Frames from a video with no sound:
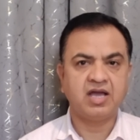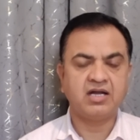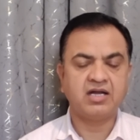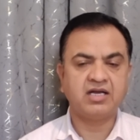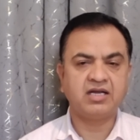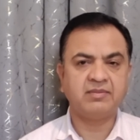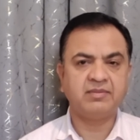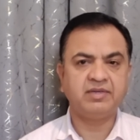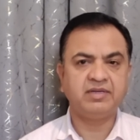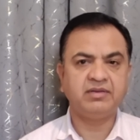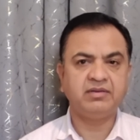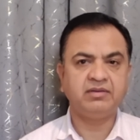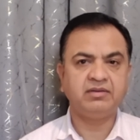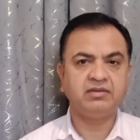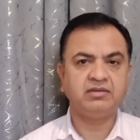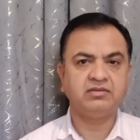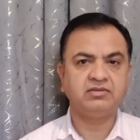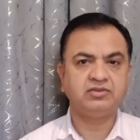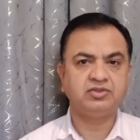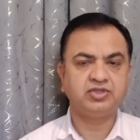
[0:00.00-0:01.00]
अगर हम इन
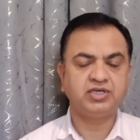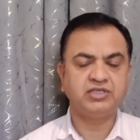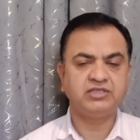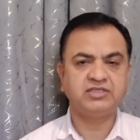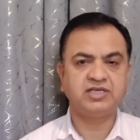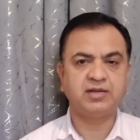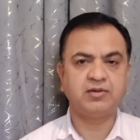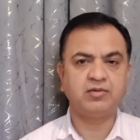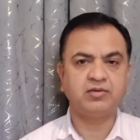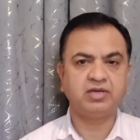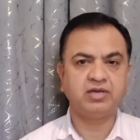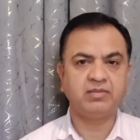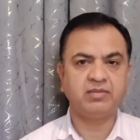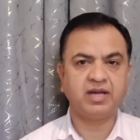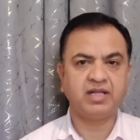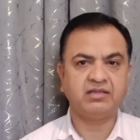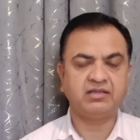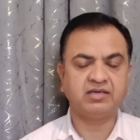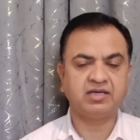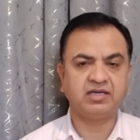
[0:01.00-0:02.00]
छह सालों की
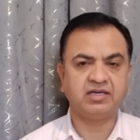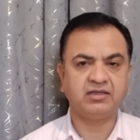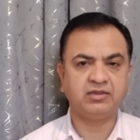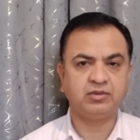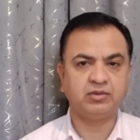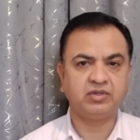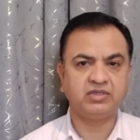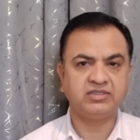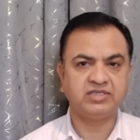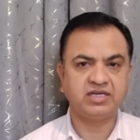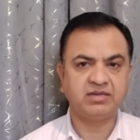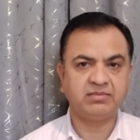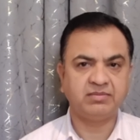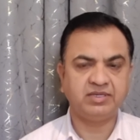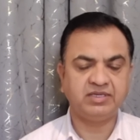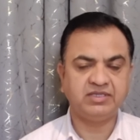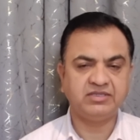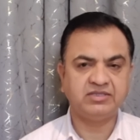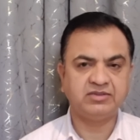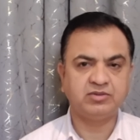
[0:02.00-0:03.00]
बात करें
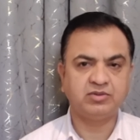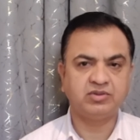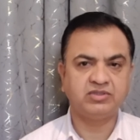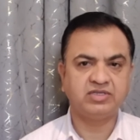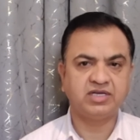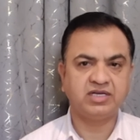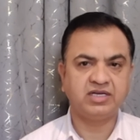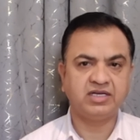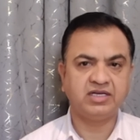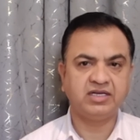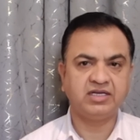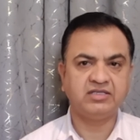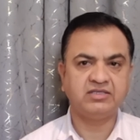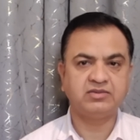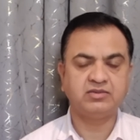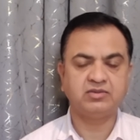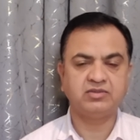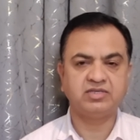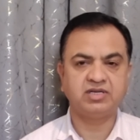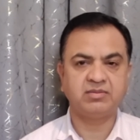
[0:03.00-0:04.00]
2020,
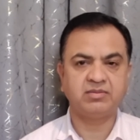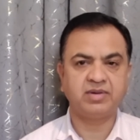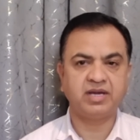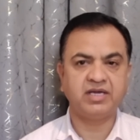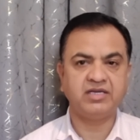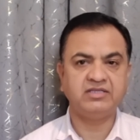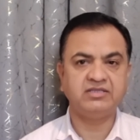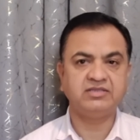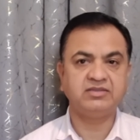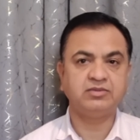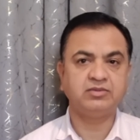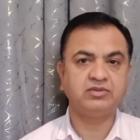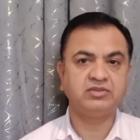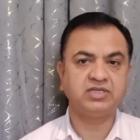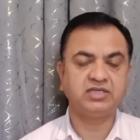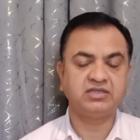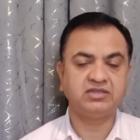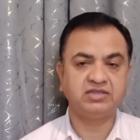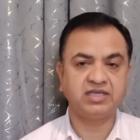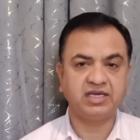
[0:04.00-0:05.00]
2021,
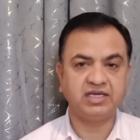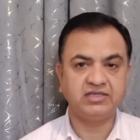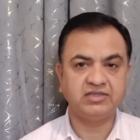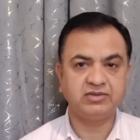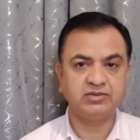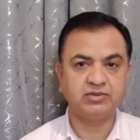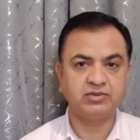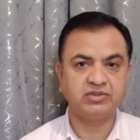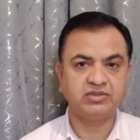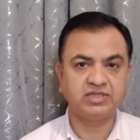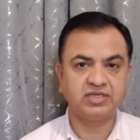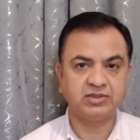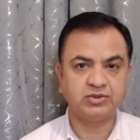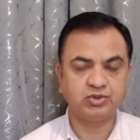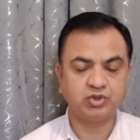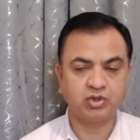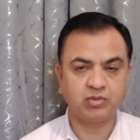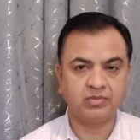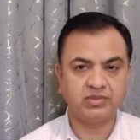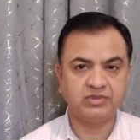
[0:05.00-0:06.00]
2022, 2023,
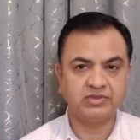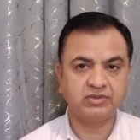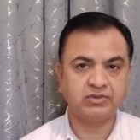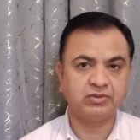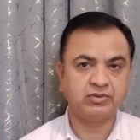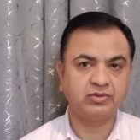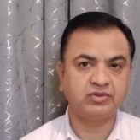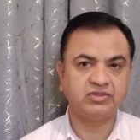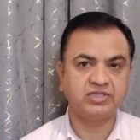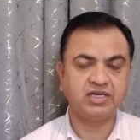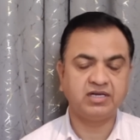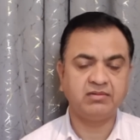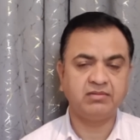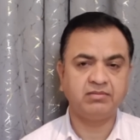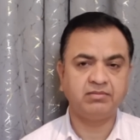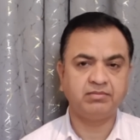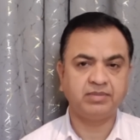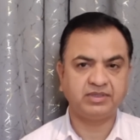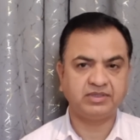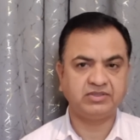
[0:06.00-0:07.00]
2024 और
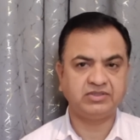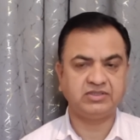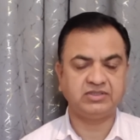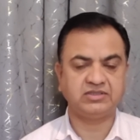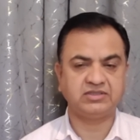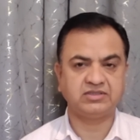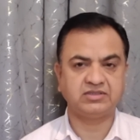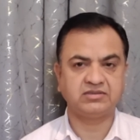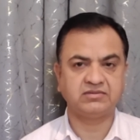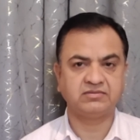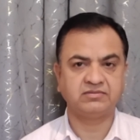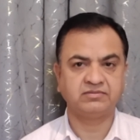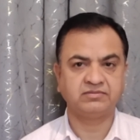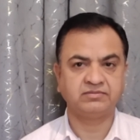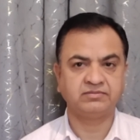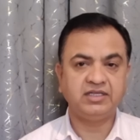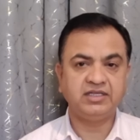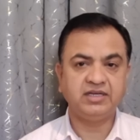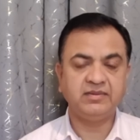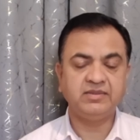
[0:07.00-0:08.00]
2025
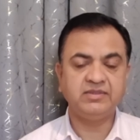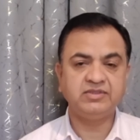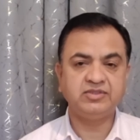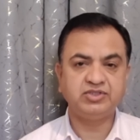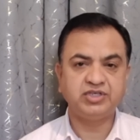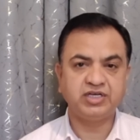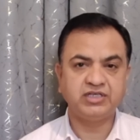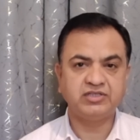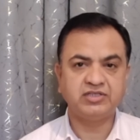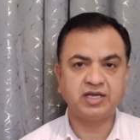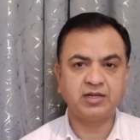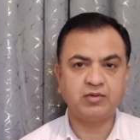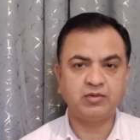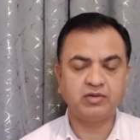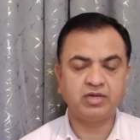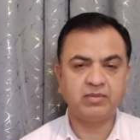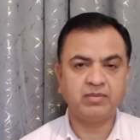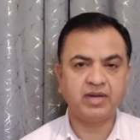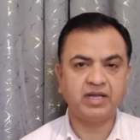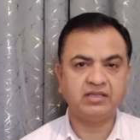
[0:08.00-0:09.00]
यदि हम इन छह सालों
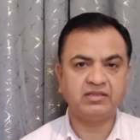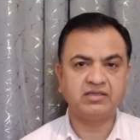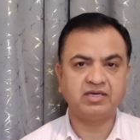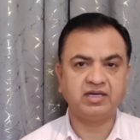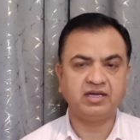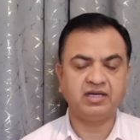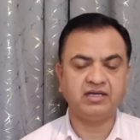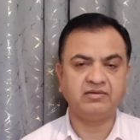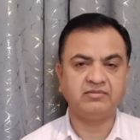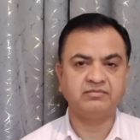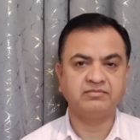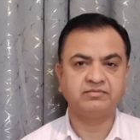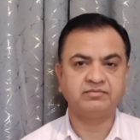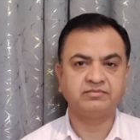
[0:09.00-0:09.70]
की बात करें